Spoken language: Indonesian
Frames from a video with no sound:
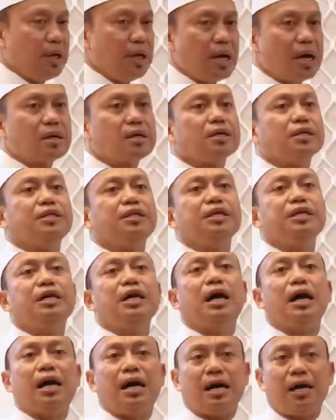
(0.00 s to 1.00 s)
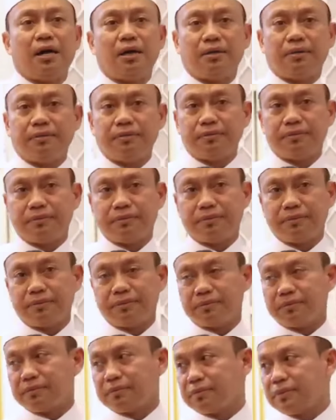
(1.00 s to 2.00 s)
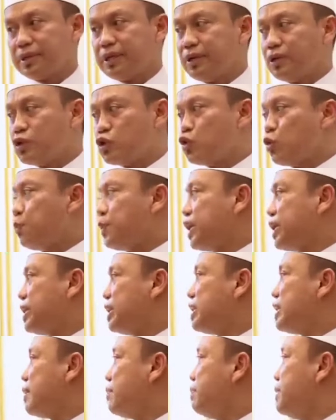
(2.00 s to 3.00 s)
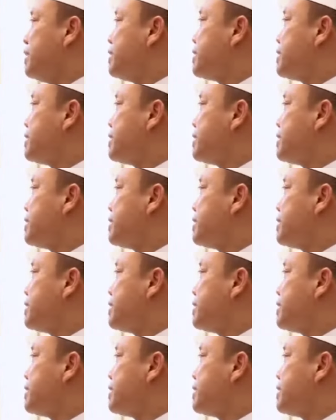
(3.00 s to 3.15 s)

Yang ketiga, supaya kita